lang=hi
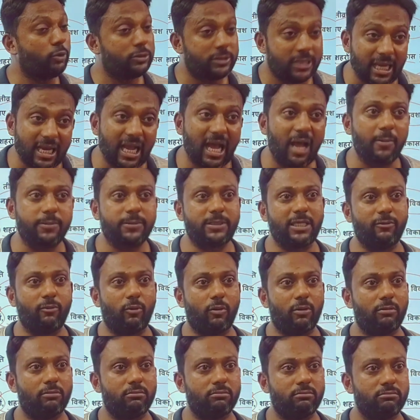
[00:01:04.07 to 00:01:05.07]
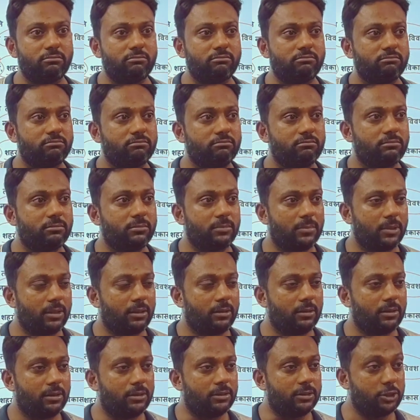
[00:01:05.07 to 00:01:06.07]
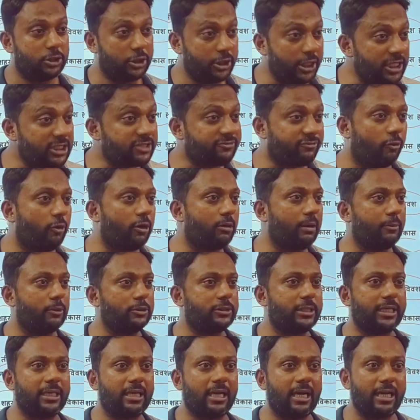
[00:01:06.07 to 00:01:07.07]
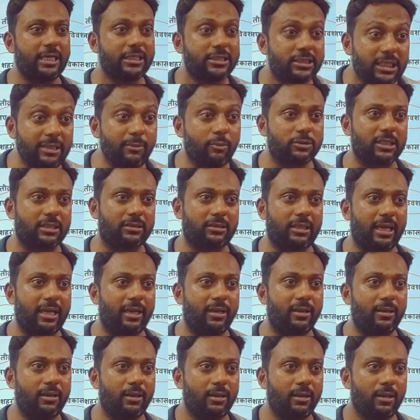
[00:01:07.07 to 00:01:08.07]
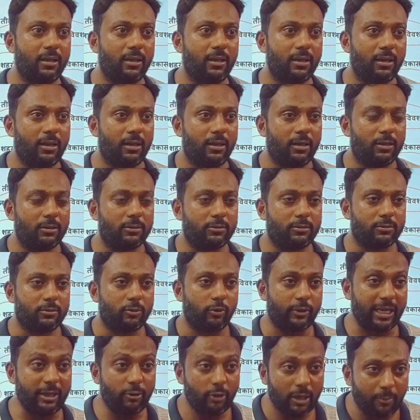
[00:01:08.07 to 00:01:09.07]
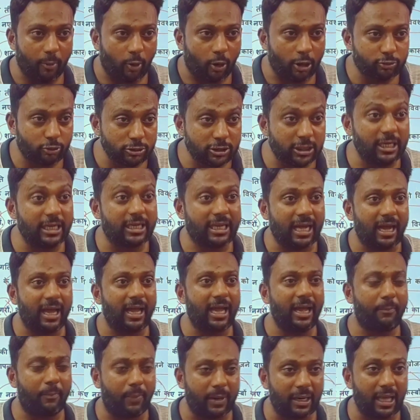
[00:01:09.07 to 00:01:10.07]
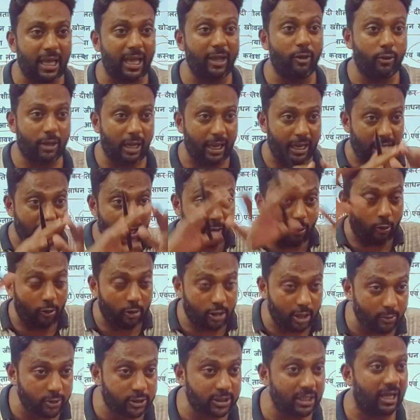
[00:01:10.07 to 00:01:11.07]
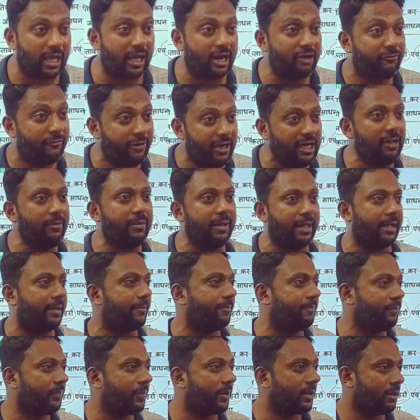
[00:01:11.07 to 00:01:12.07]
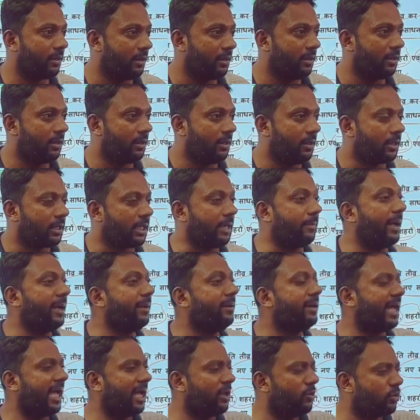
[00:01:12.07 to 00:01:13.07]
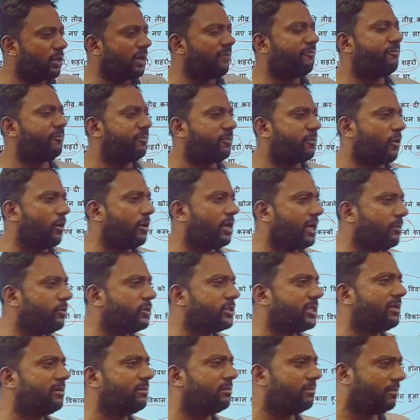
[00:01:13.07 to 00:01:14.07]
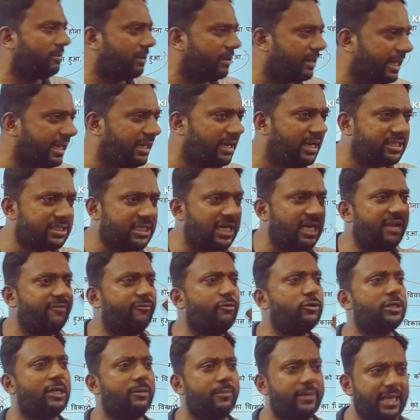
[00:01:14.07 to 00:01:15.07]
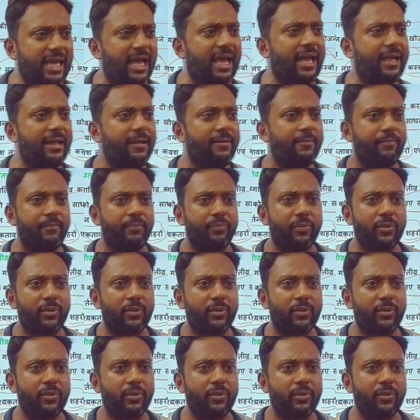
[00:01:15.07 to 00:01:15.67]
पूछेगा आपसे वो जी एस फोर में पूछेगा हिस्ट्री में हो सकता है क्योंकि इन्होंने बहुत कुछ लिखा है पढ़ा है उनका इनका कॉन्ट्रीब्यूशन हर फील्ड में है कि भाई नेहरू का कॉन्ट्रीब्यूशन इंडस्ट्रियल रेवोल्यूशन में क्या है